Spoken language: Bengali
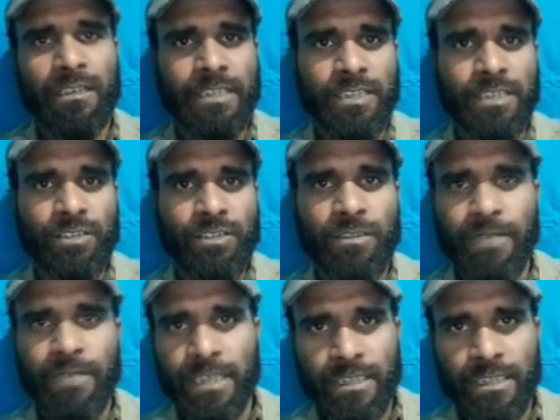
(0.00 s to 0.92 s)
জাতীয়ত
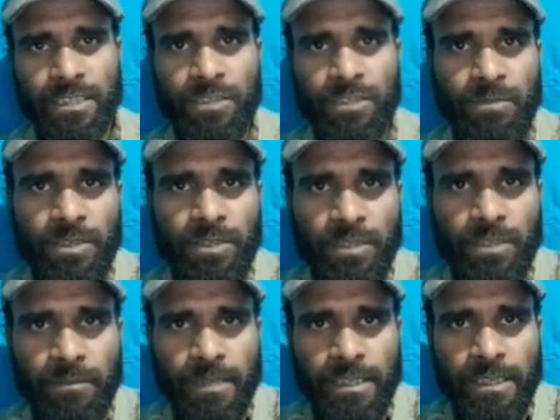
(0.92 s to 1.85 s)
বাংলাদেশে
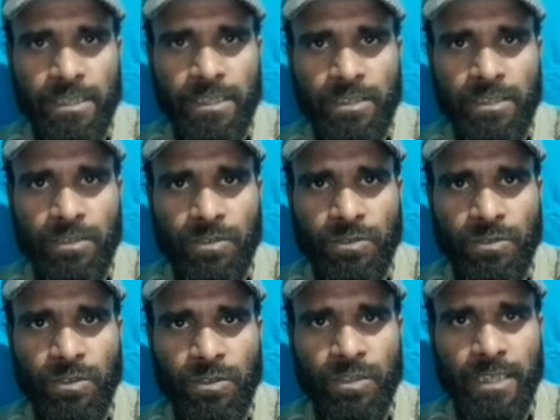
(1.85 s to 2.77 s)
অবশ্যই প্রার্থীর জন্য
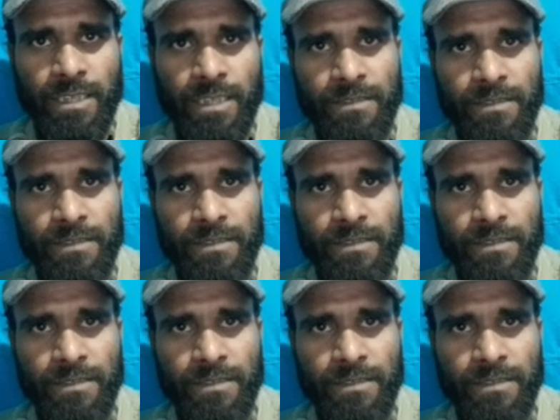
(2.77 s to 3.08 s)
অযোগ্যতা